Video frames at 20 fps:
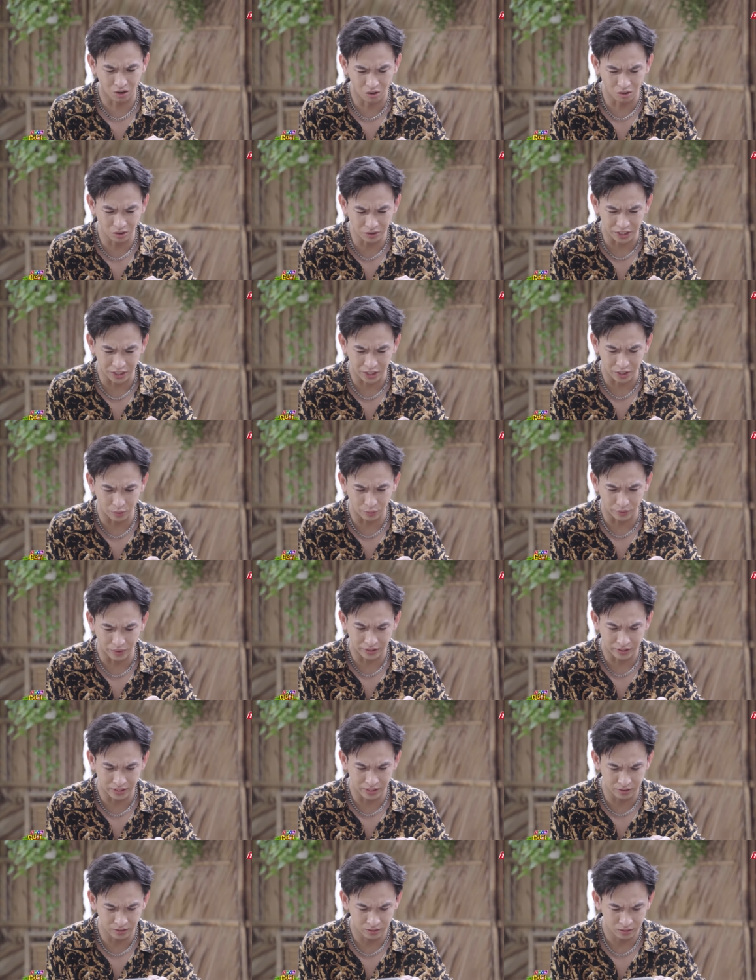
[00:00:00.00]
Khó chịu thiệt
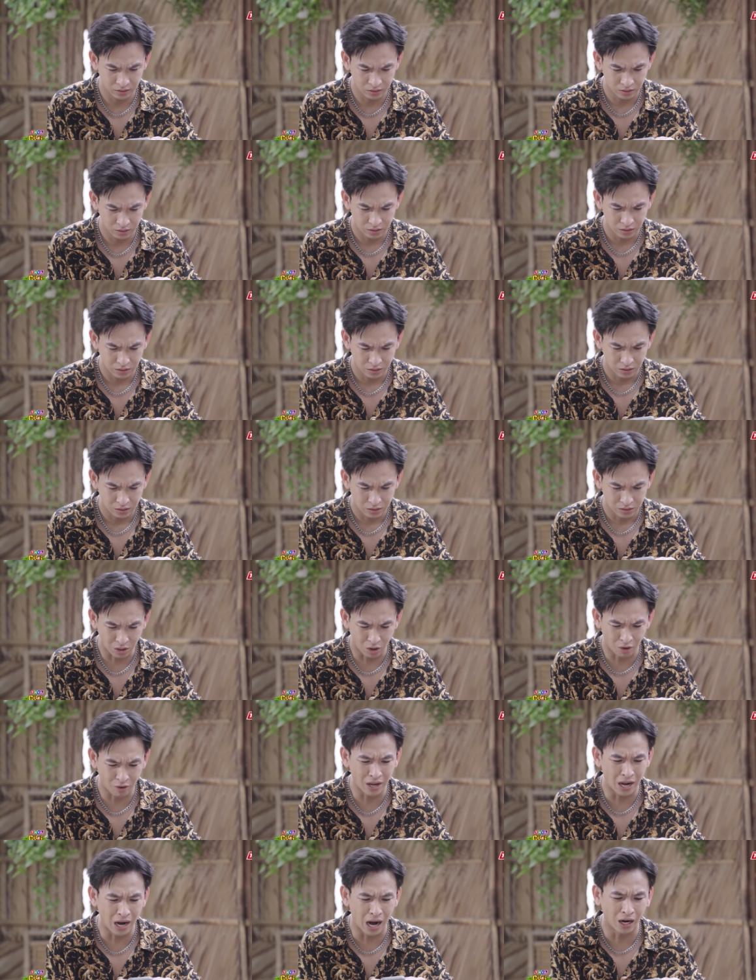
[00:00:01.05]
chứ
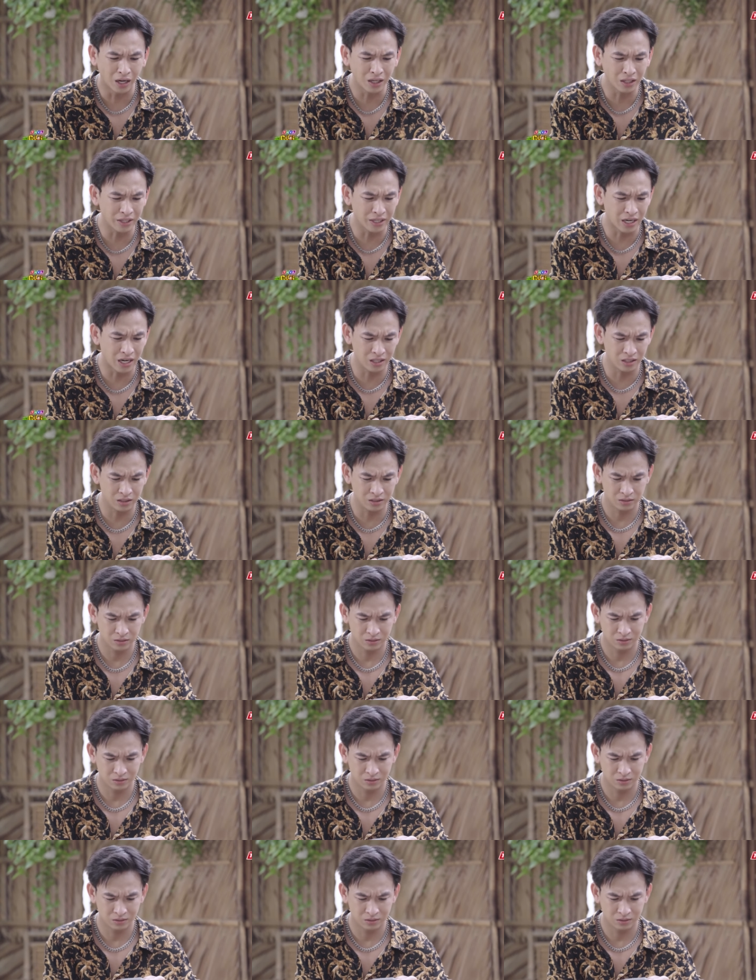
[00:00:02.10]
Rồi ẩn rồi đó